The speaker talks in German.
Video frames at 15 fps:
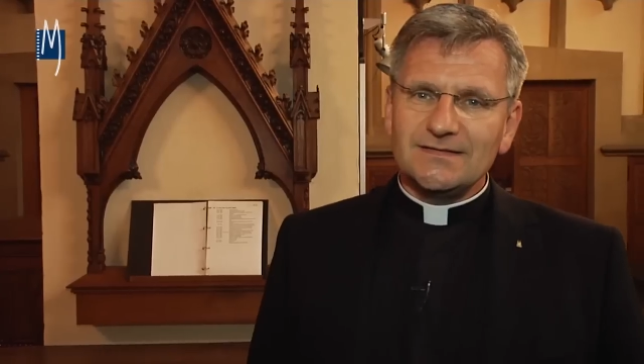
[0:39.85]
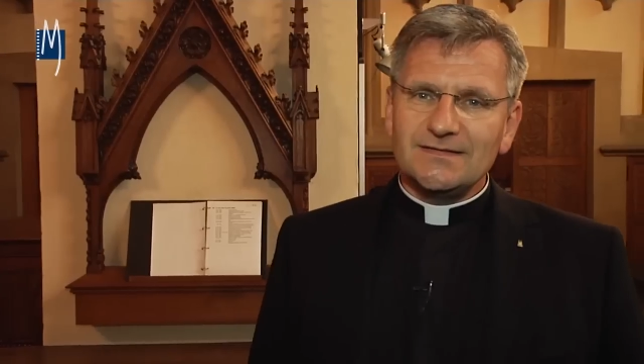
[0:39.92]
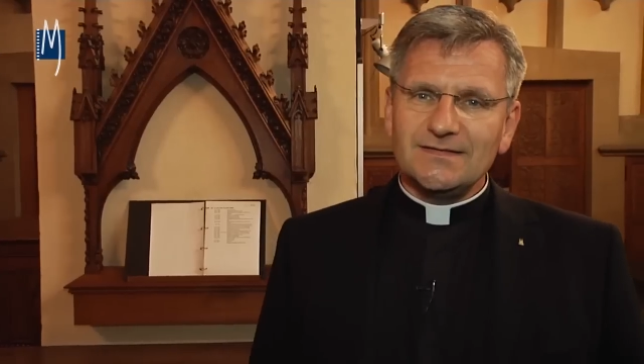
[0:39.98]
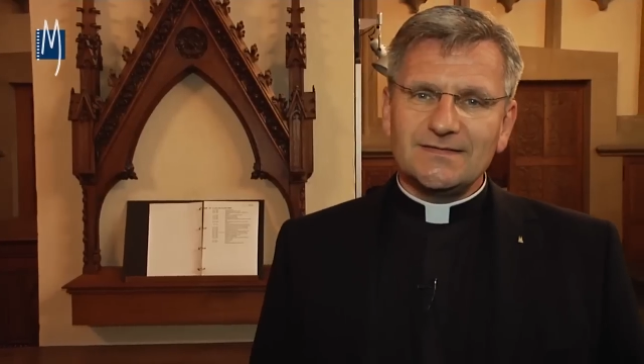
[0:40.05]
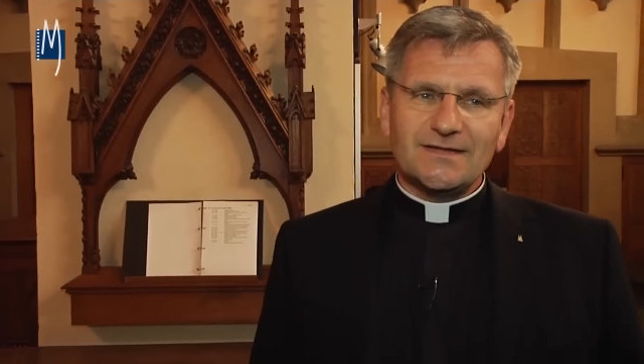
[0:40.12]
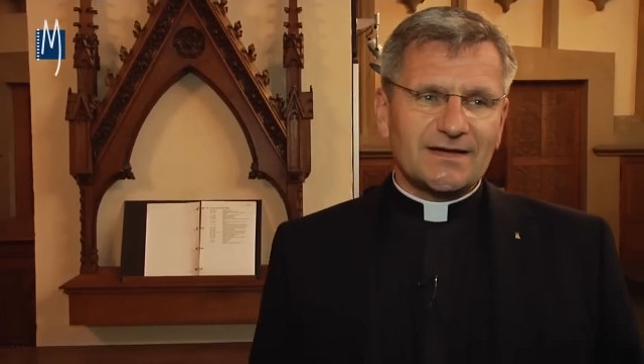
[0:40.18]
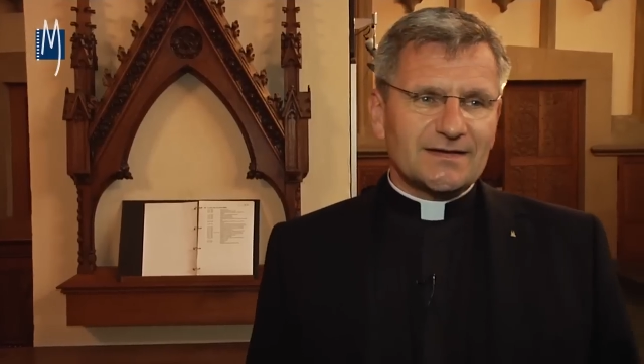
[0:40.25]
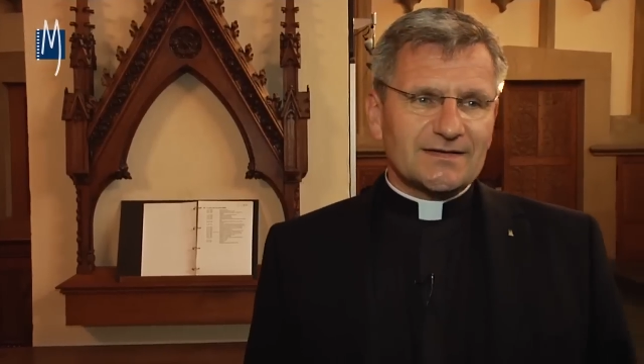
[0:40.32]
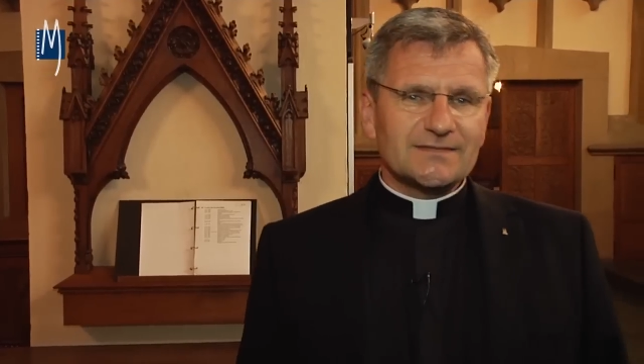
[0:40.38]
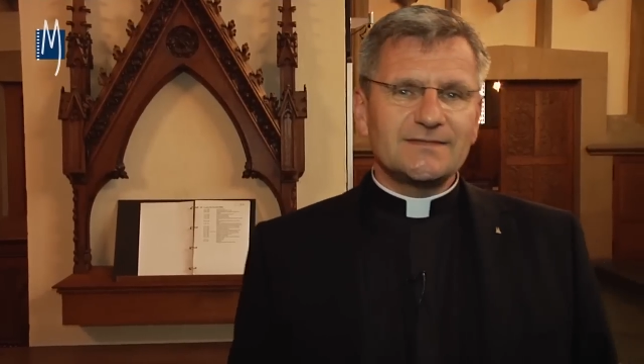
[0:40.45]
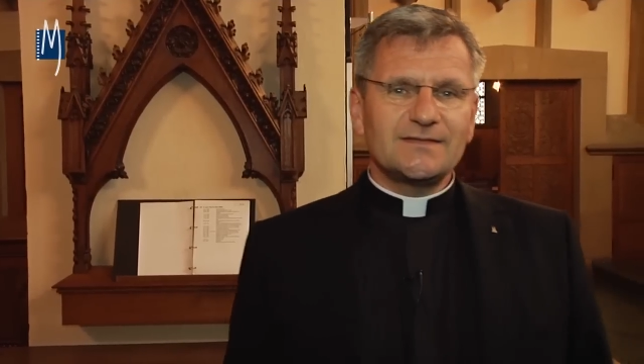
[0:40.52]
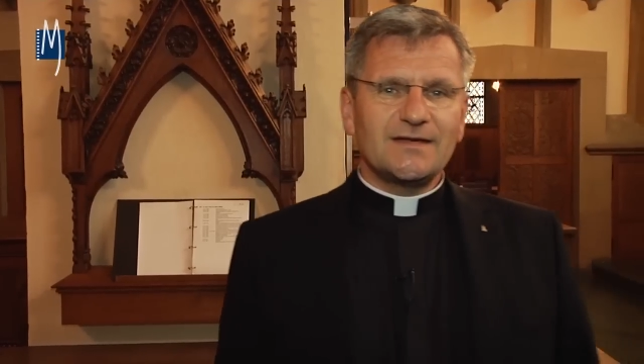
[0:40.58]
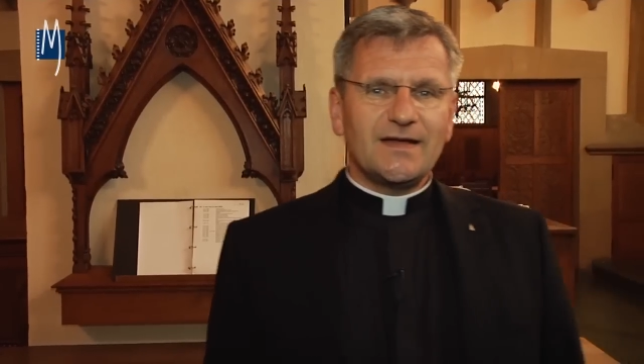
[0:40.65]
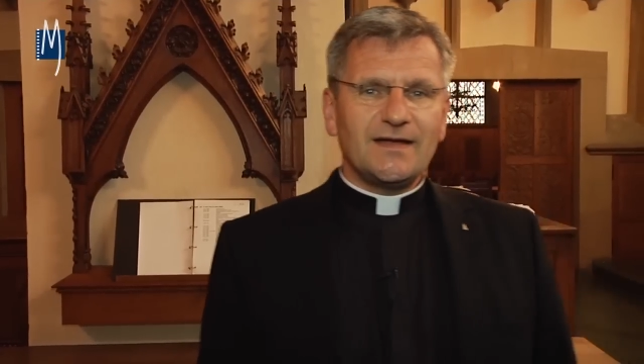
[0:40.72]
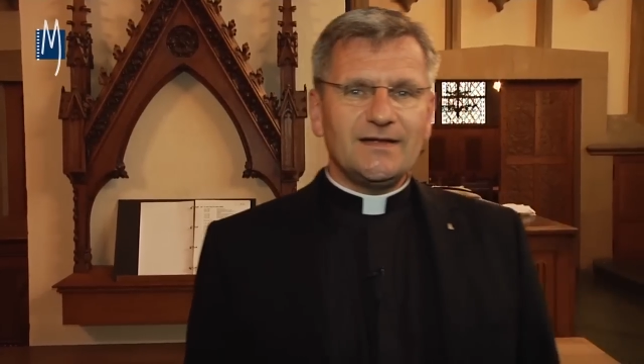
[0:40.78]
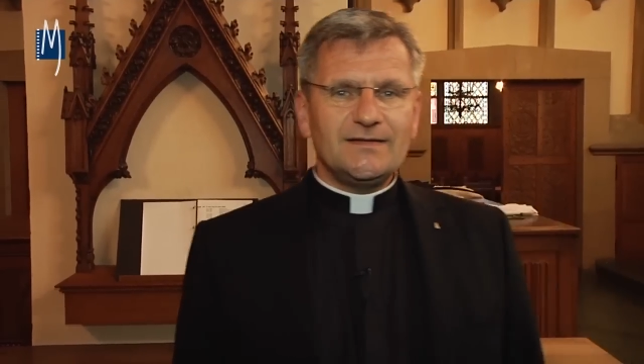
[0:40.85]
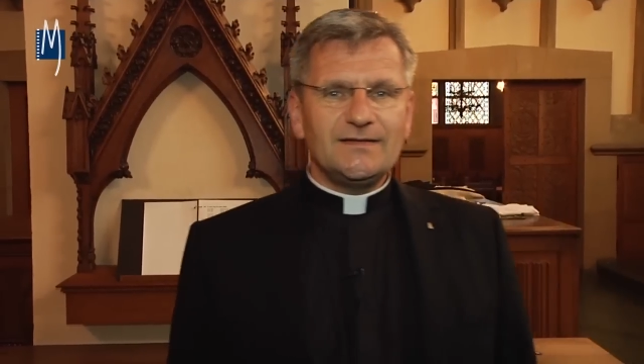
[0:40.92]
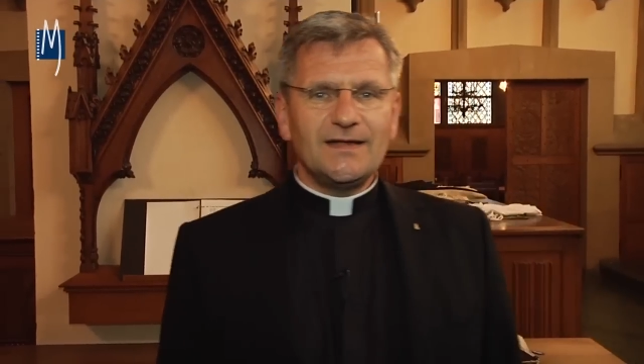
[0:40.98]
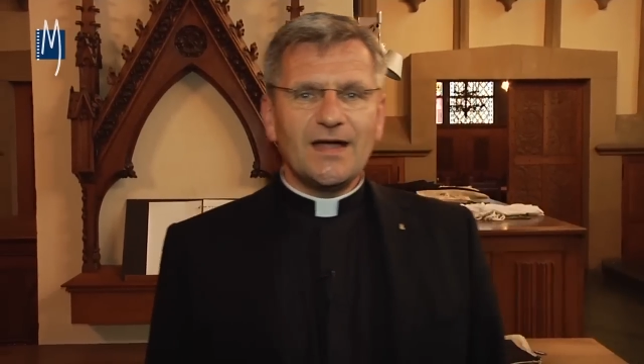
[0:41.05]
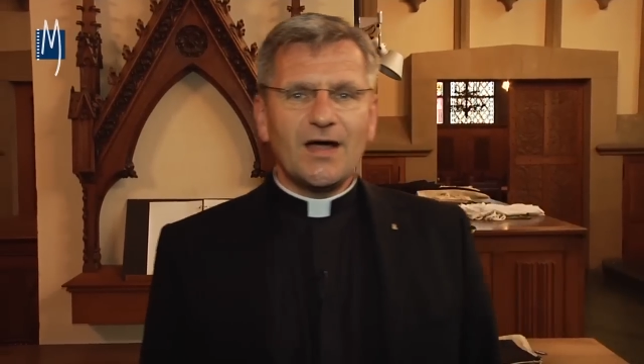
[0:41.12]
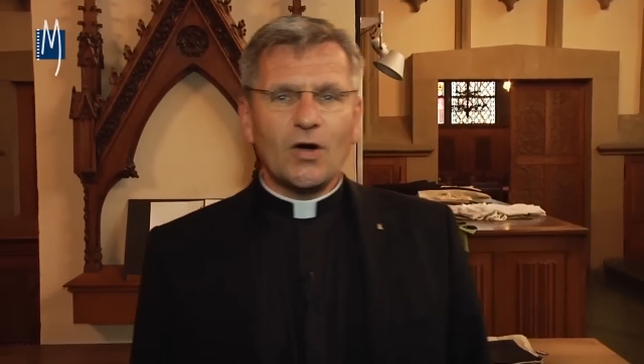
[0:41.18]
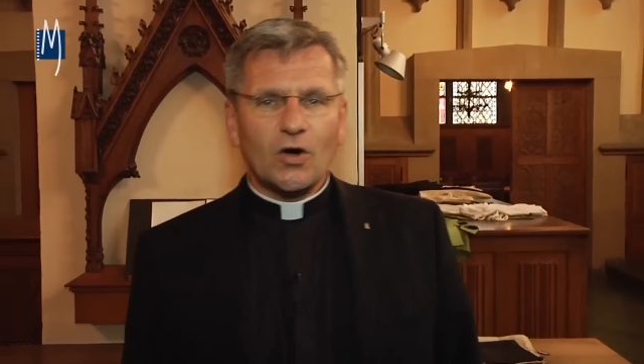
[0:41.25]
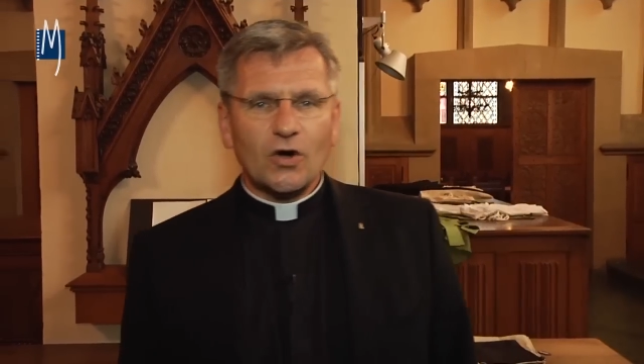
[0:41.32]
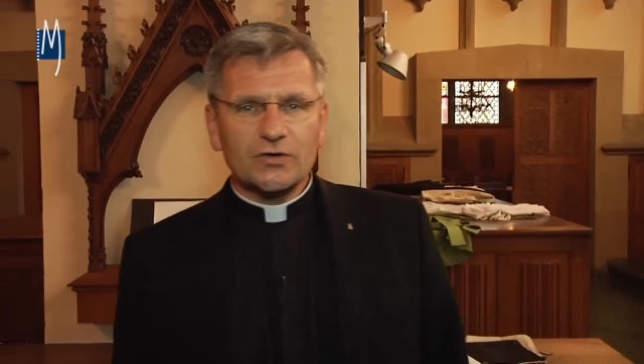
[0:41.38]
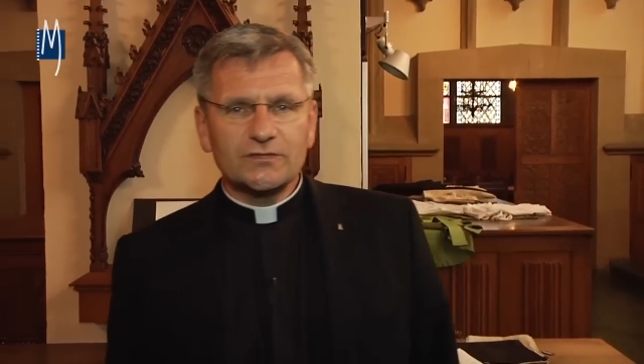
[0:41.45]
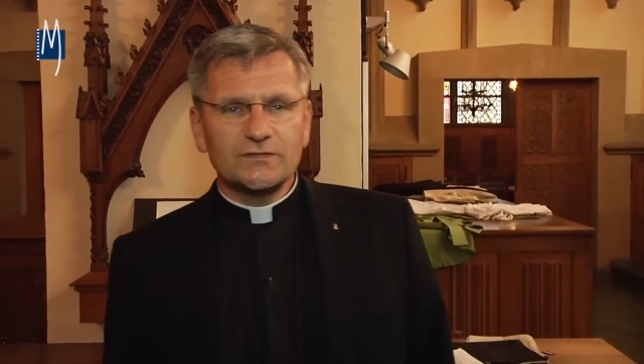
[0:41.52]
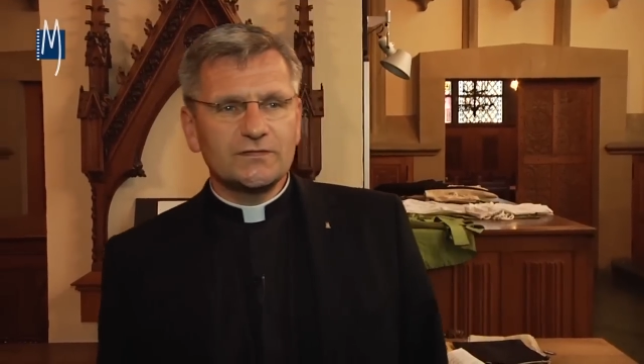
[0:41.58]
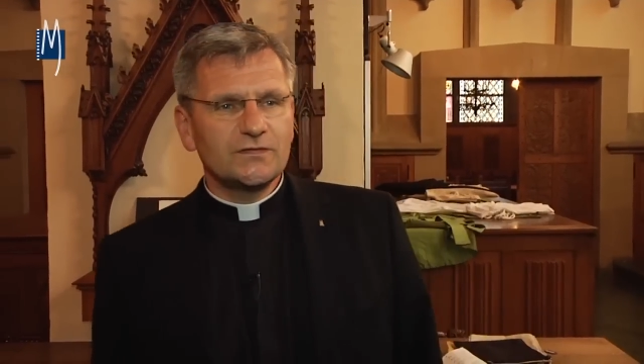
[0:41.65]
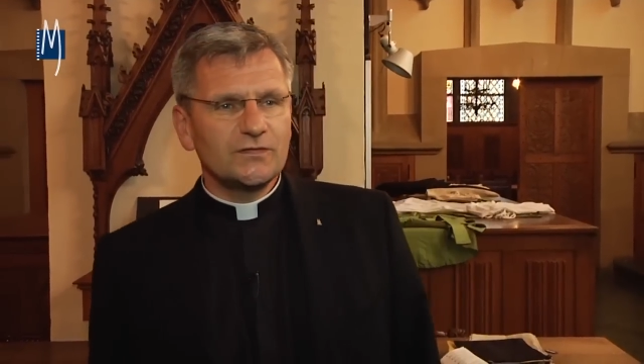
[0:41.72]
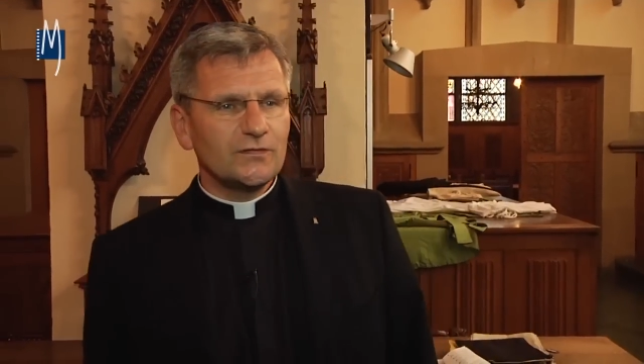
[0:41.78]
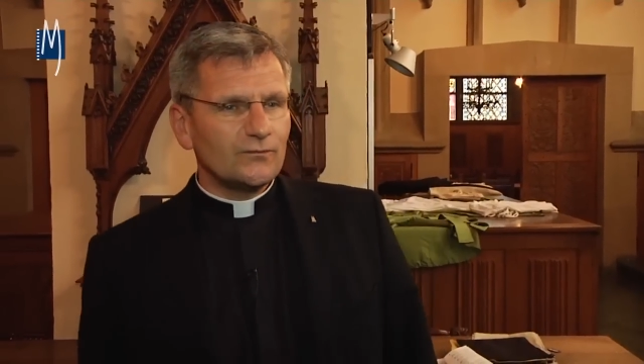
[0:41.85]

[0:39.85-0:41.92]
die Sakristei, der Ort,